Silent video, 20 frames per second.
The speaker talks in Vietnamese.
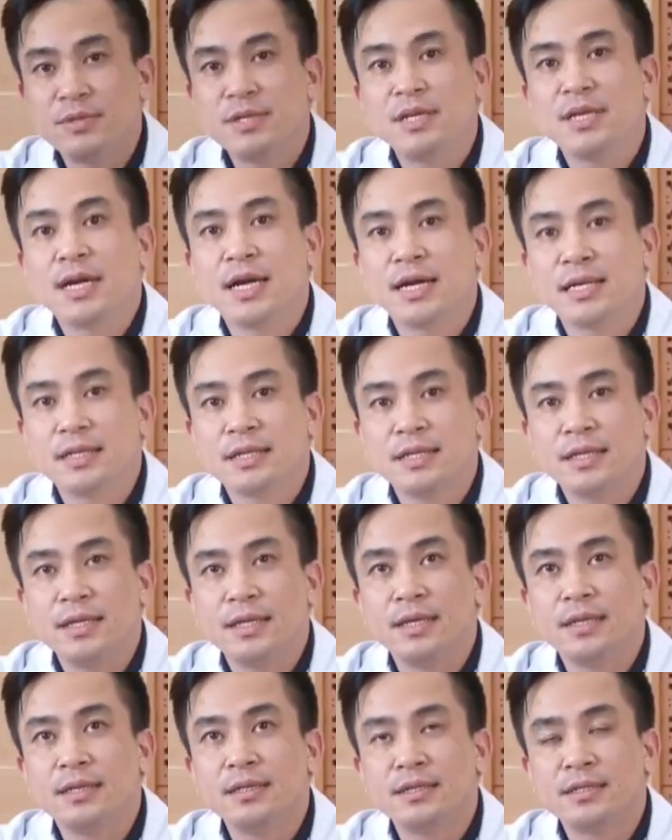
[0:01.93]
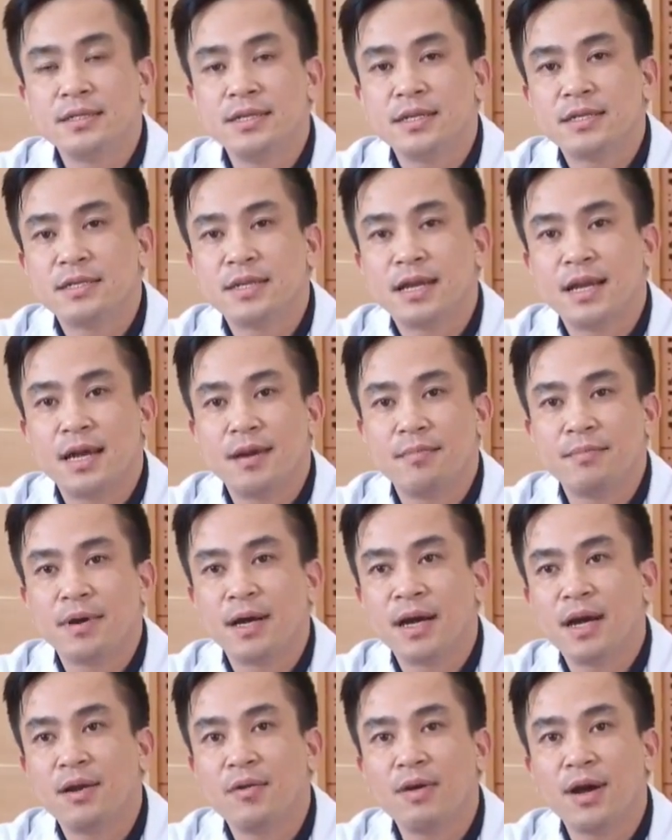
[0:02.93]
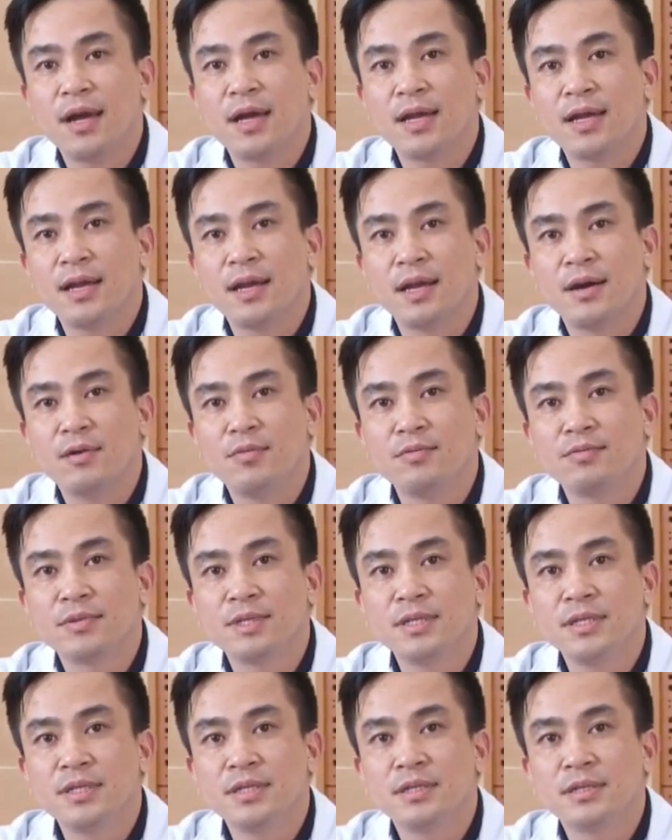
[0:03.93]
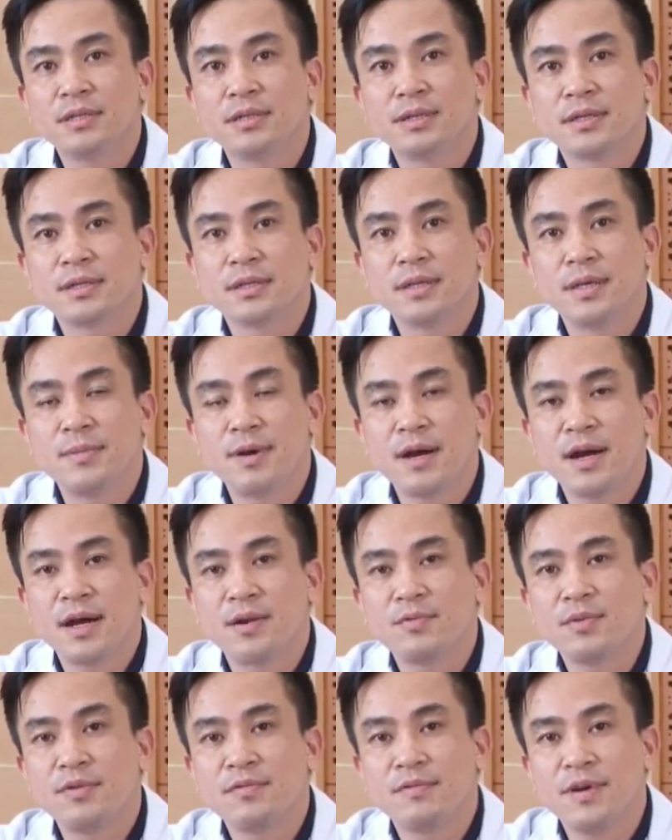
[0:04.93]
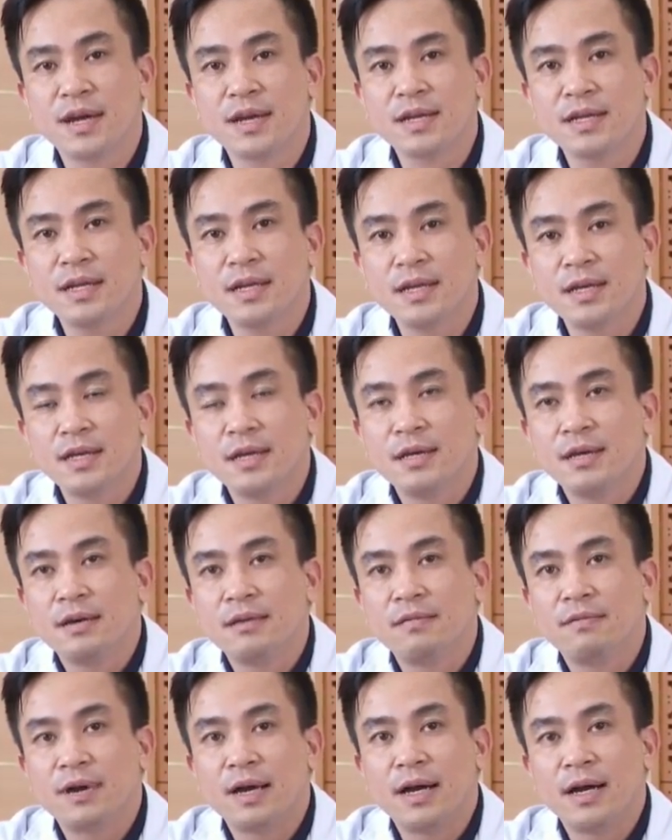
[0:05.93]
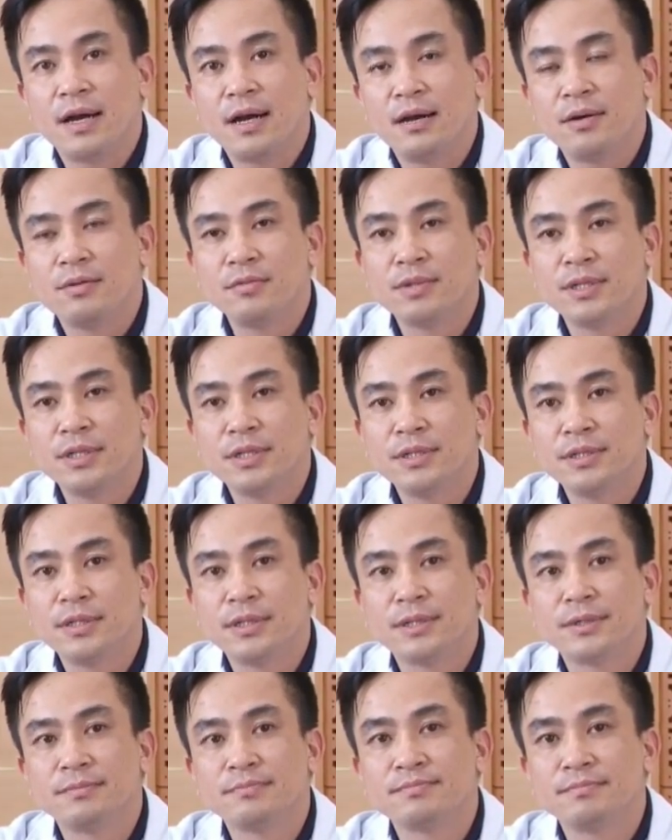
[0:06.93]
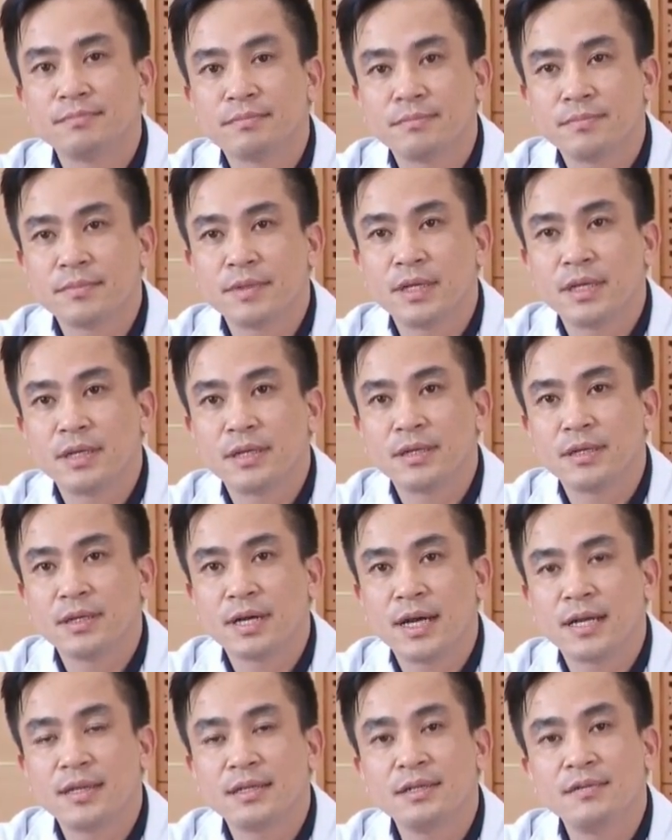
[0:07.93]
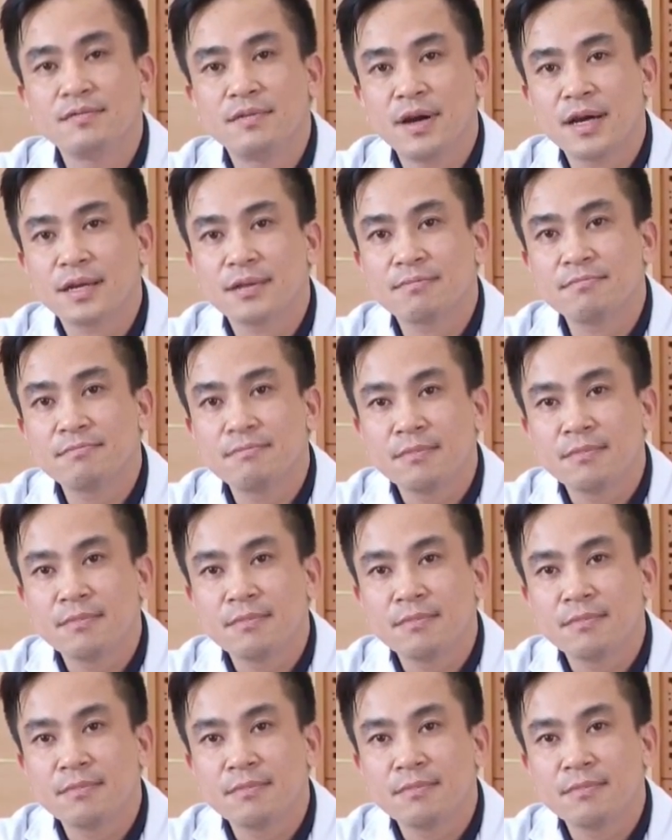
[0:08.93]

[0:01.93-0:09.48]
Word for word: thư gan thì được chia ra làm hai loại là ung thư tế bào gan nguyên phát và ung thư um, uh, gan thứ phát.